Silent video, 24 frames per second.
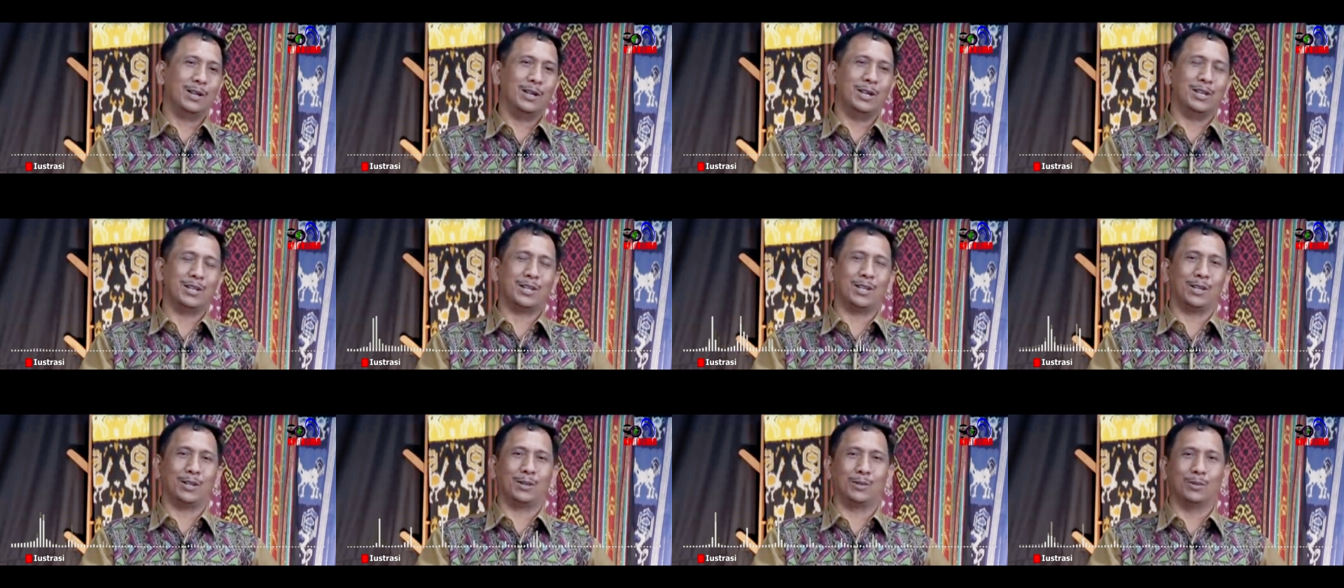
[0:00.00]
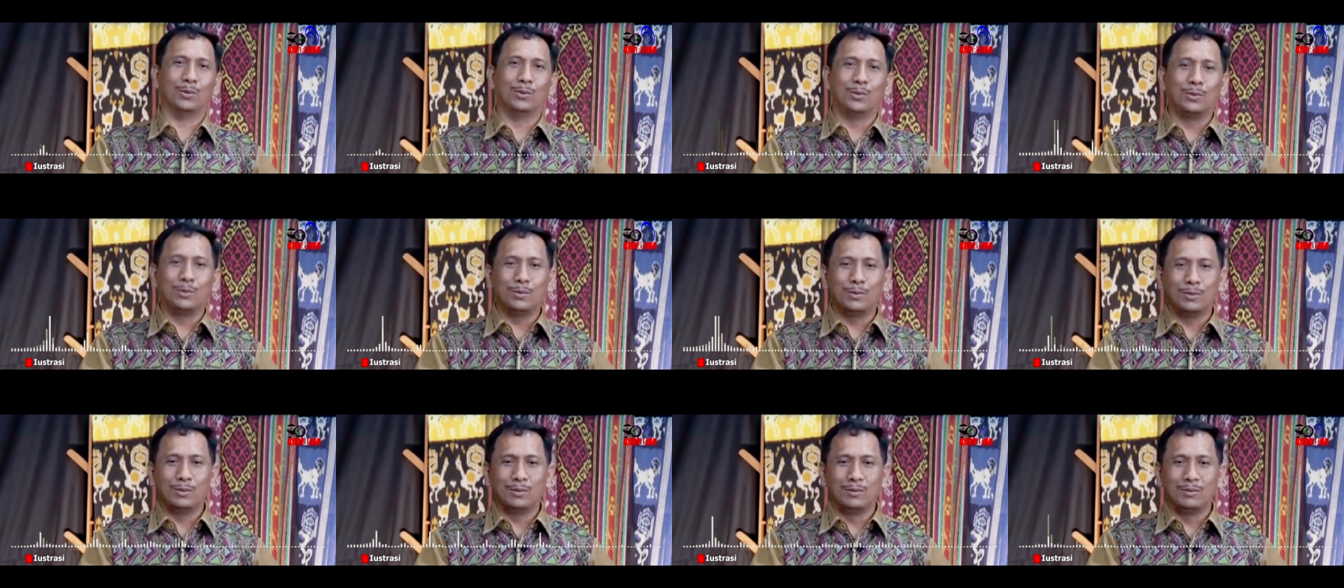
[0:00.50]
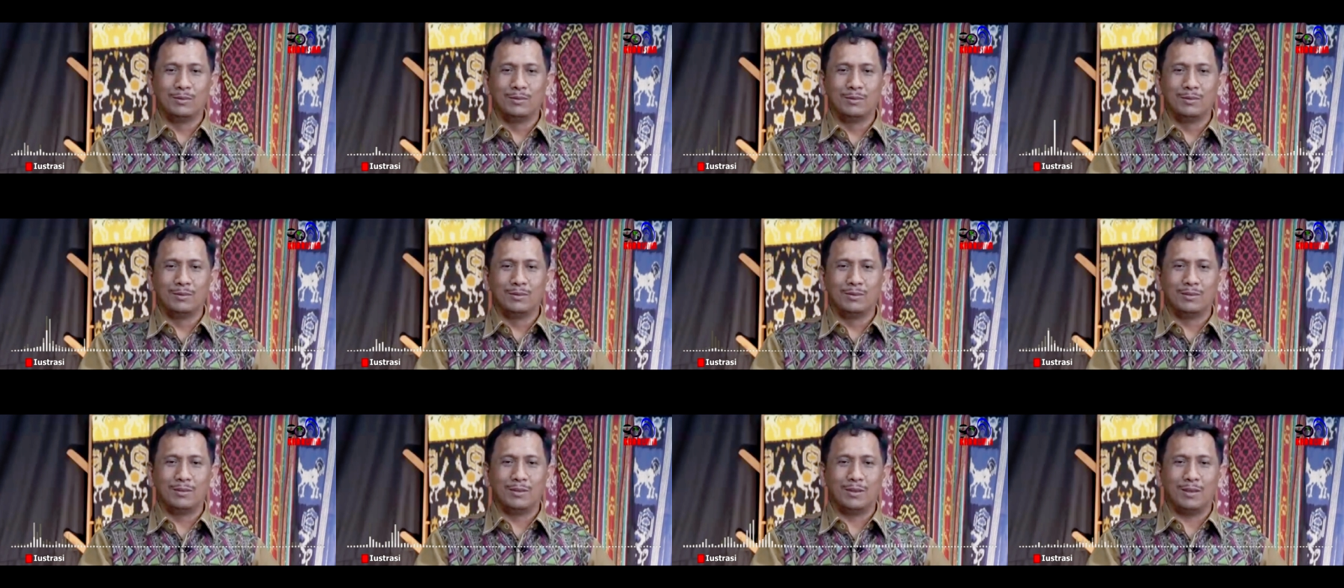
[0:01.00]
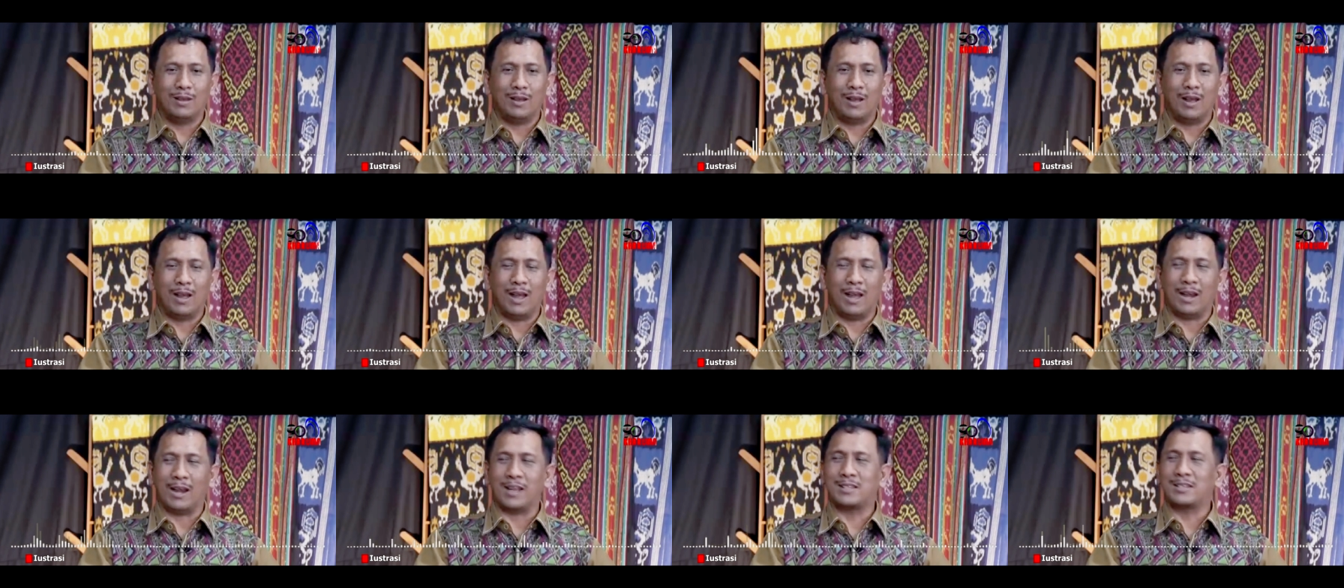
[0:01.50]
mengaku masih tidak
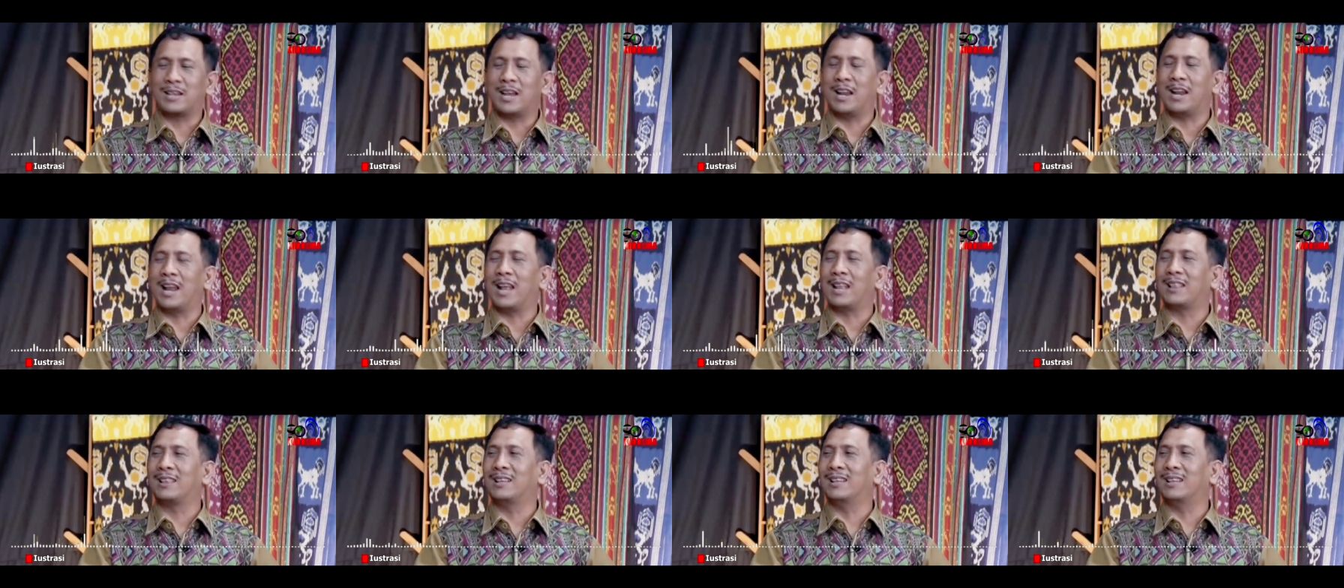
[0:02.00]
percaya